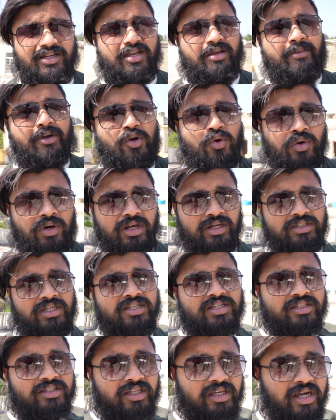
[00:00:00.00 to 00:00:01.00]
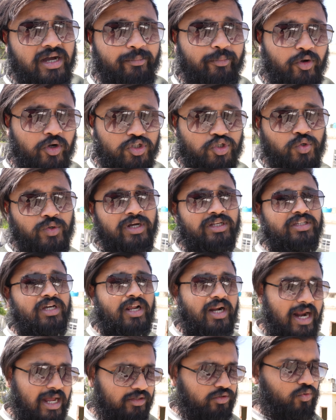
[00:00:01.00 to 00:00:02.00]
था कि मैं कोलकाता से दीघा पहुंच चुका था
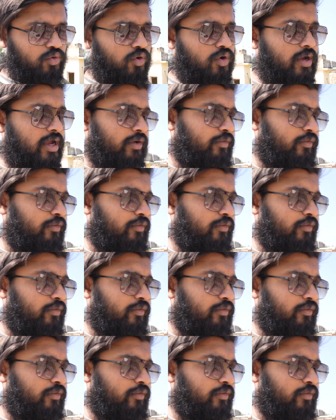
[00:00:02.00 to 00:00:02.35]
रात को